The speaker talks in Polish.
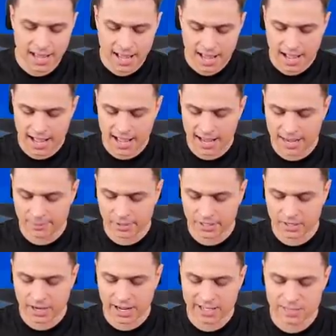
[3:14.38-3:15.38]
ale
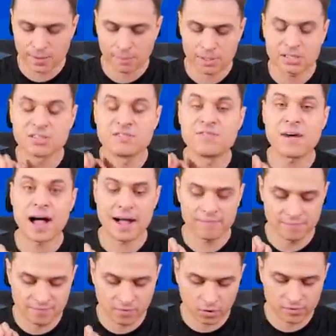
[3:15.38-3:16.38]
moi kochani mamy dwa
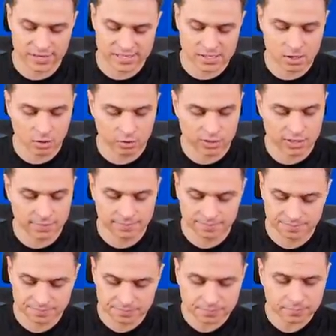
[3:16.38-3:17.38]
wolne sloty
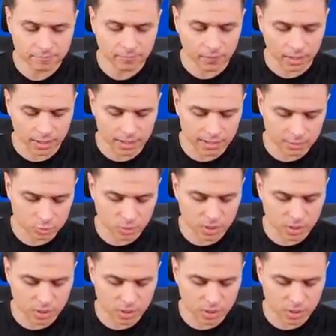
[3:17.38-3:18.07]
e, które